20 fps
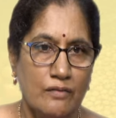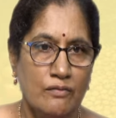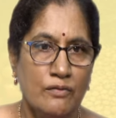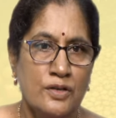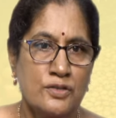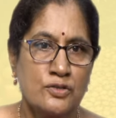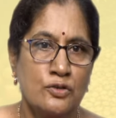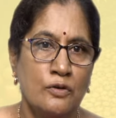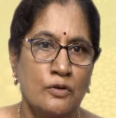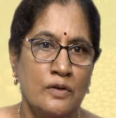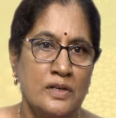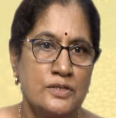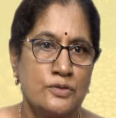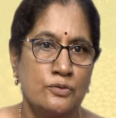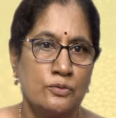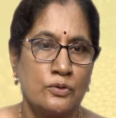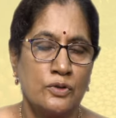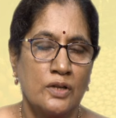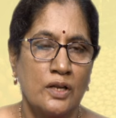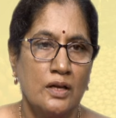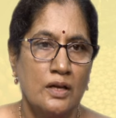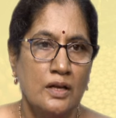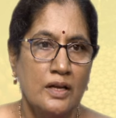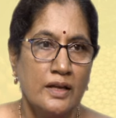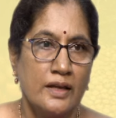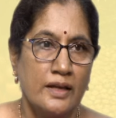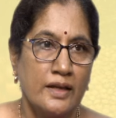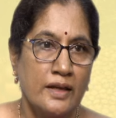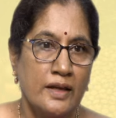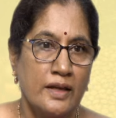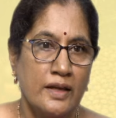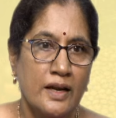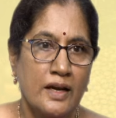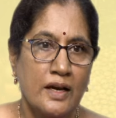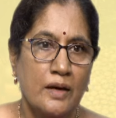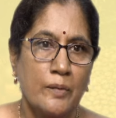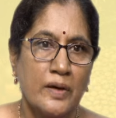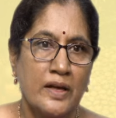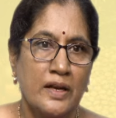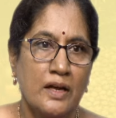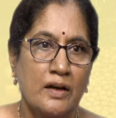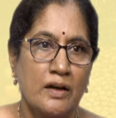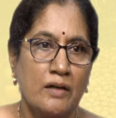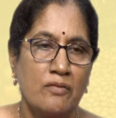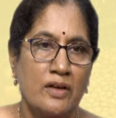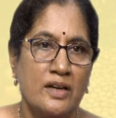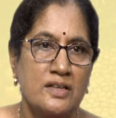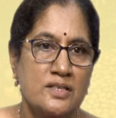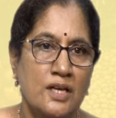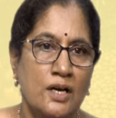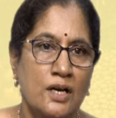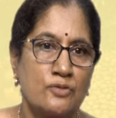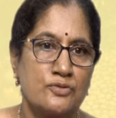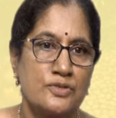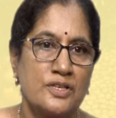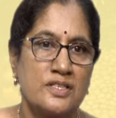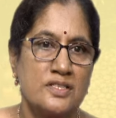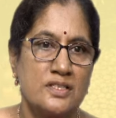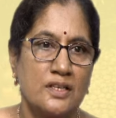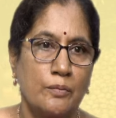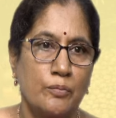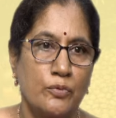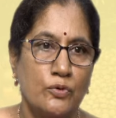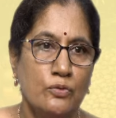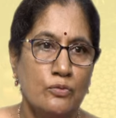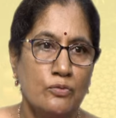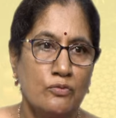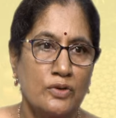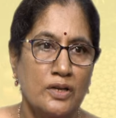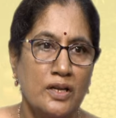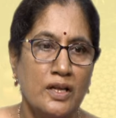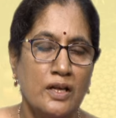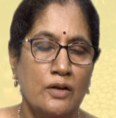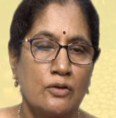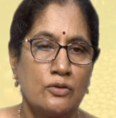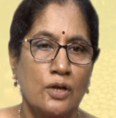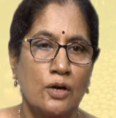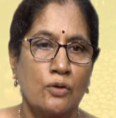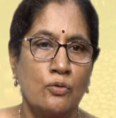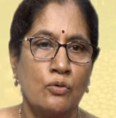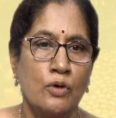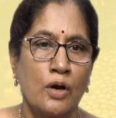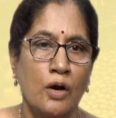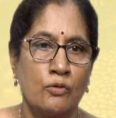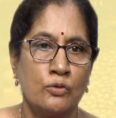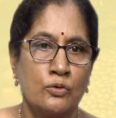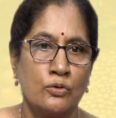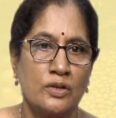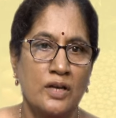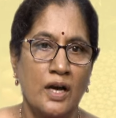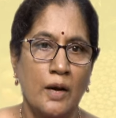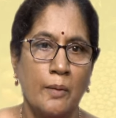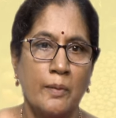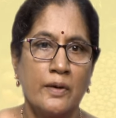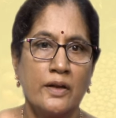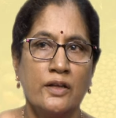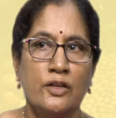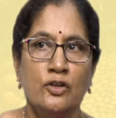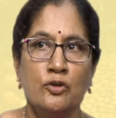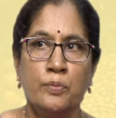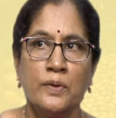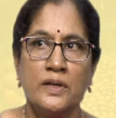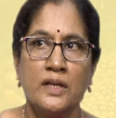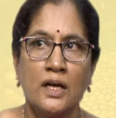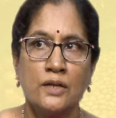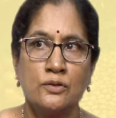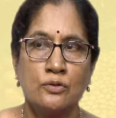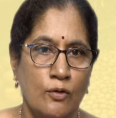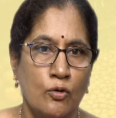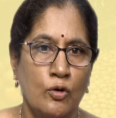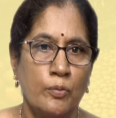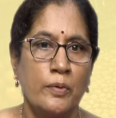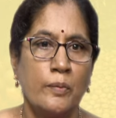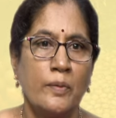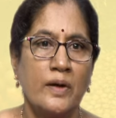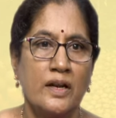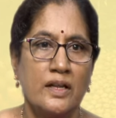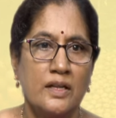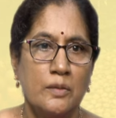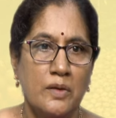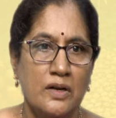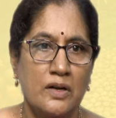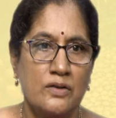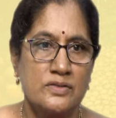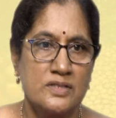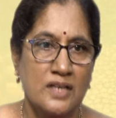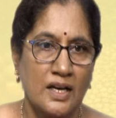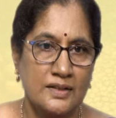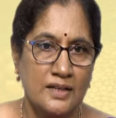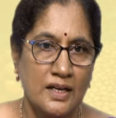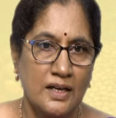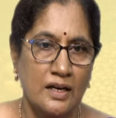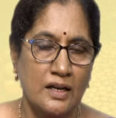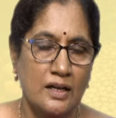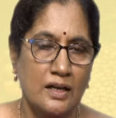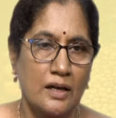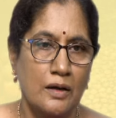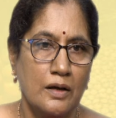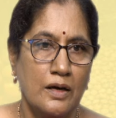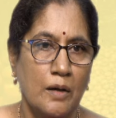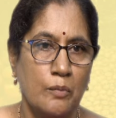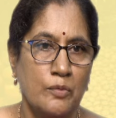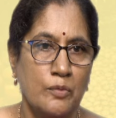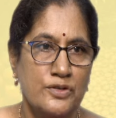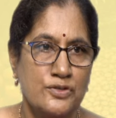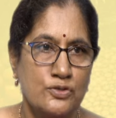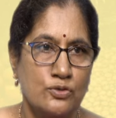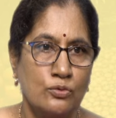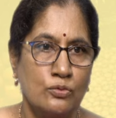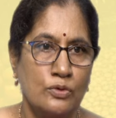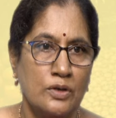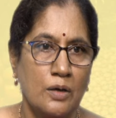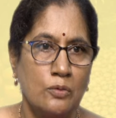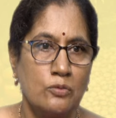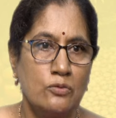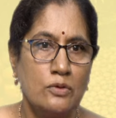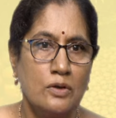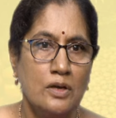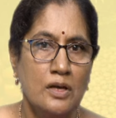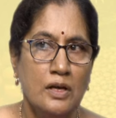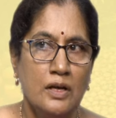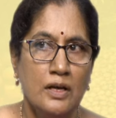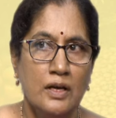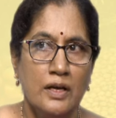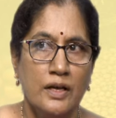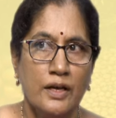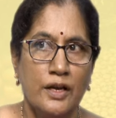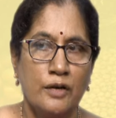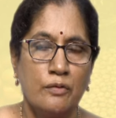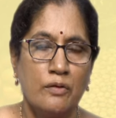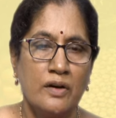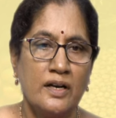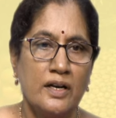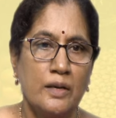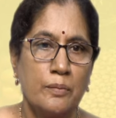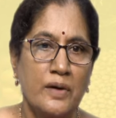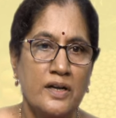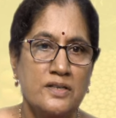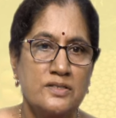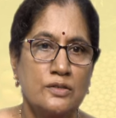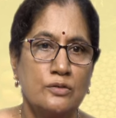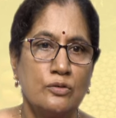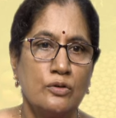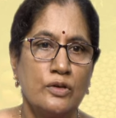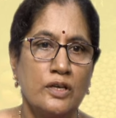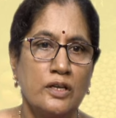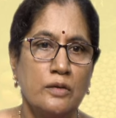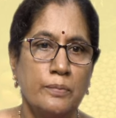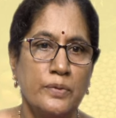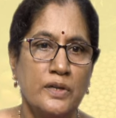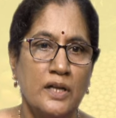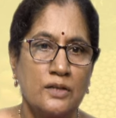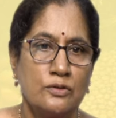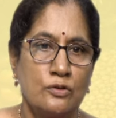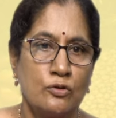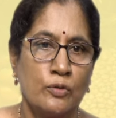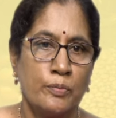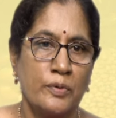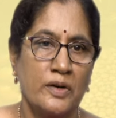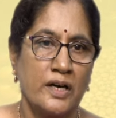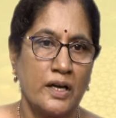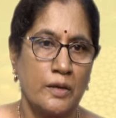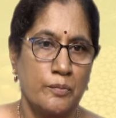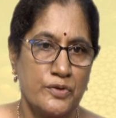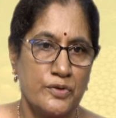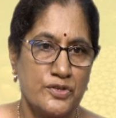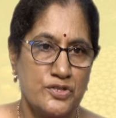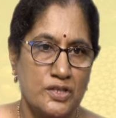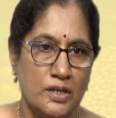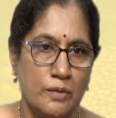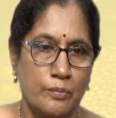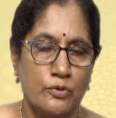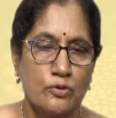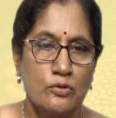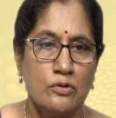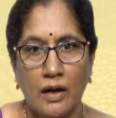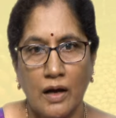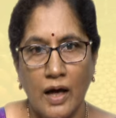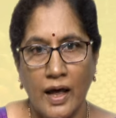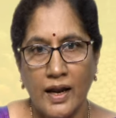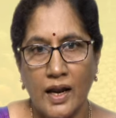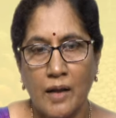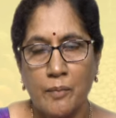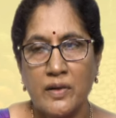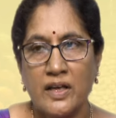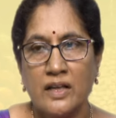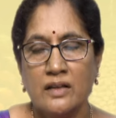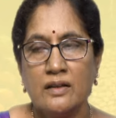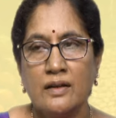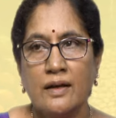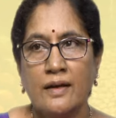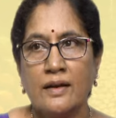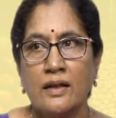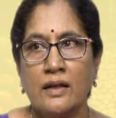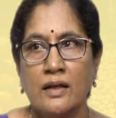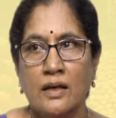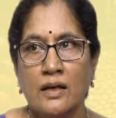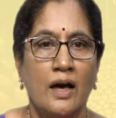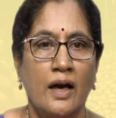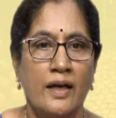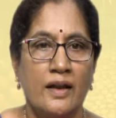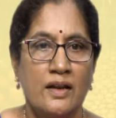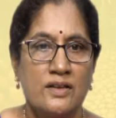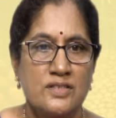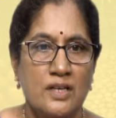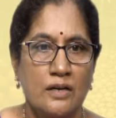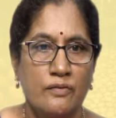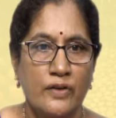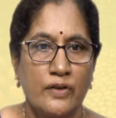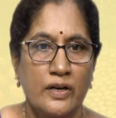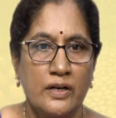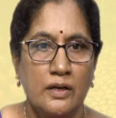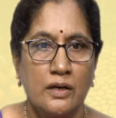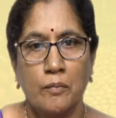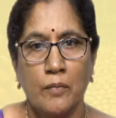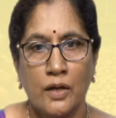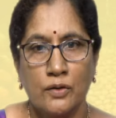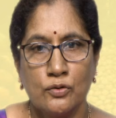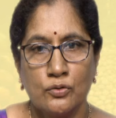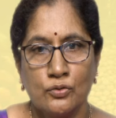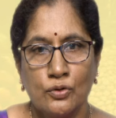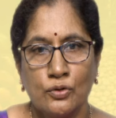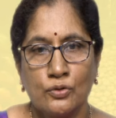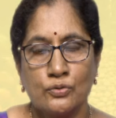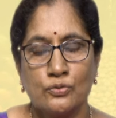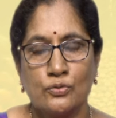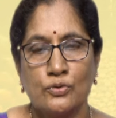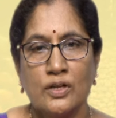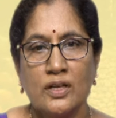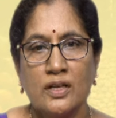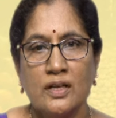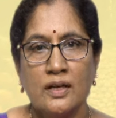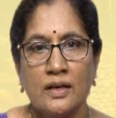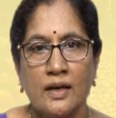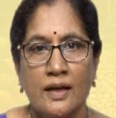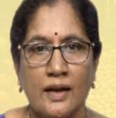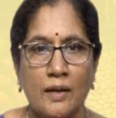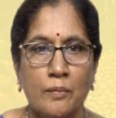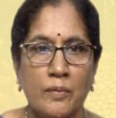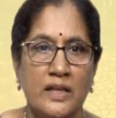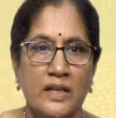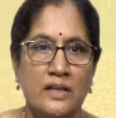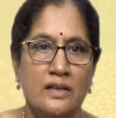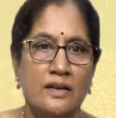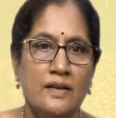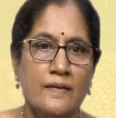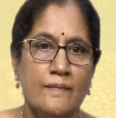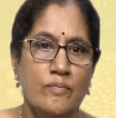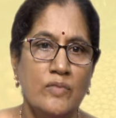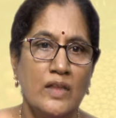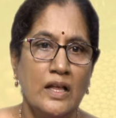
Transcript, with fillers: వేసుకోవాల్సి ఉంటుంది ఈ రకమైన వరి సాగు చేసినప్పుడు నీరు తక్కువగా ఉంటుంది కాబట్టి ఇనుపధాతు లోపం అనేది మనం సాధారణంగా గమనిస్తూ ఉంటాము ఇటువంటి పరిస్థితుల్లో ఇనుపధాతు లోపం కనిపించినప్పుడు అన్నబేది అనే ఐరన్ సల్ఫేట్ మందు దొరుకుతుంది ఈ అన్నబేదిని